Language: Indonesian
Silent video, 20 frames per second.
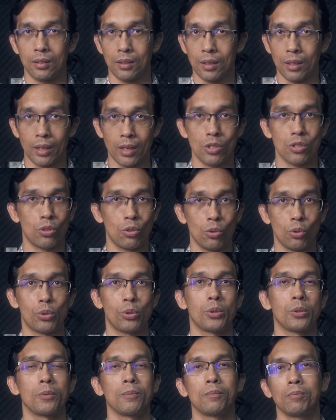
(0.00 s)

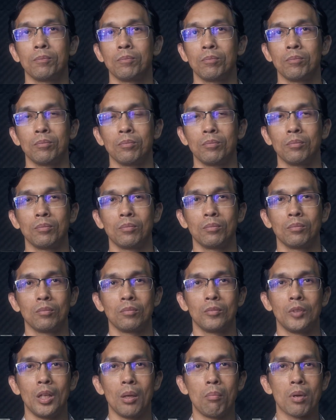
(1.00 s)
Kristus.
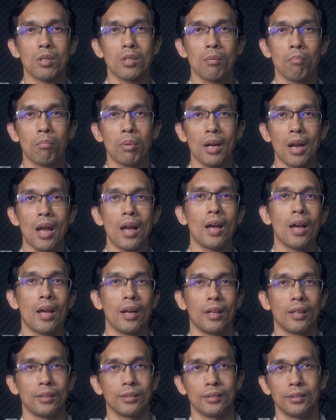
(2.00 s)
Dia
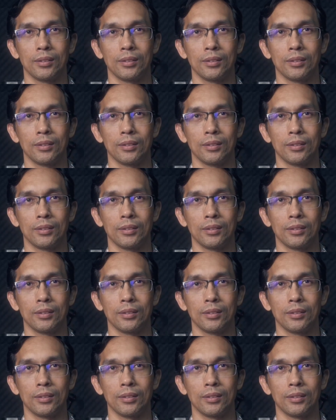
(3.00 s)
berseberangan.